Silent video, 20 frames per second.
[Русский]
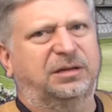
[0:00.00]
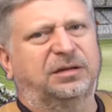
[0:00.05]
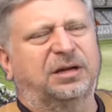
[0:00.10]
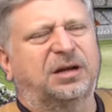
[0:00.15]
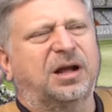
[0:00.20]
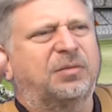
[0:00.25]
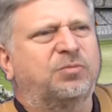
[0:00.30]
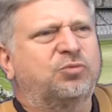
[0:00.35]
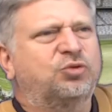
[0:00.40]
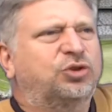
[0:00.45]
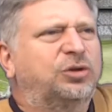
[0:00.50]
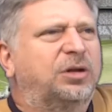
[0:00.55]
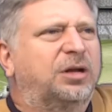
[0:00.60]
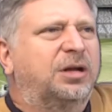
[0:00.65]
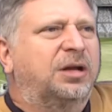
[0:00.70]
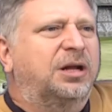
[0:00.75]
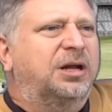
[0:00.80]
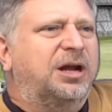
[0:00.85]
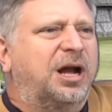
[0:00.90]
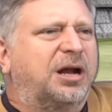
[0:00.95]
Да как, можно,
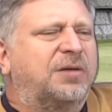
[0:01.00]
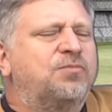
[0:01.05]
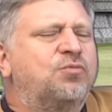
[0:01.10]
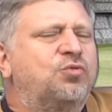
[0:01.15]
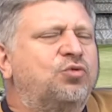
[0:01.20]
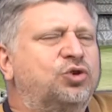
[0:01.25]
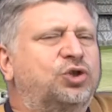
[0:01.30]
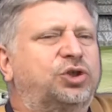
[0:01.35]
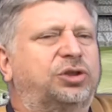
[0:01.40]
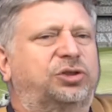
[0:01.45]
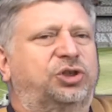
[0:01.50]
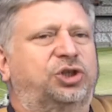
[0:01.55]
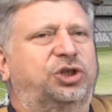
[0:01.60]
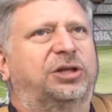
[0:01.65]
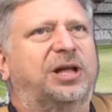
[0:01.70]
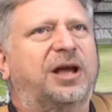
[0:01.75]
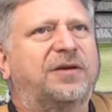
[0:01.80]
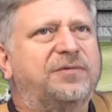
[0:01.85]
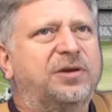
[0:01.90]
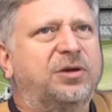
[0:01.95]
как может
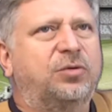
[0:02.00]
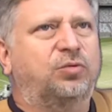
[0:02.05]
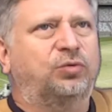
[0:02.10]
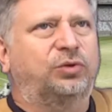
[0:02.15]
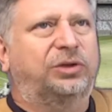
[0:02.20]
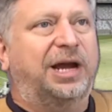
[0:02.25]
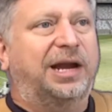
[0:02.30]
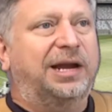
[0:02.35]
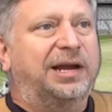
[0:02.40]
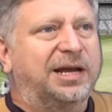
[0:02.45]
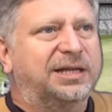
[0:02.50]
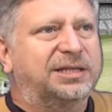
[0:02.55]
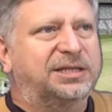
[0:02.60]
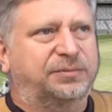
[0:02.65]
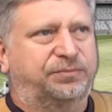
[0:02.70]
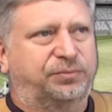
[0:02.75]
человек удаляться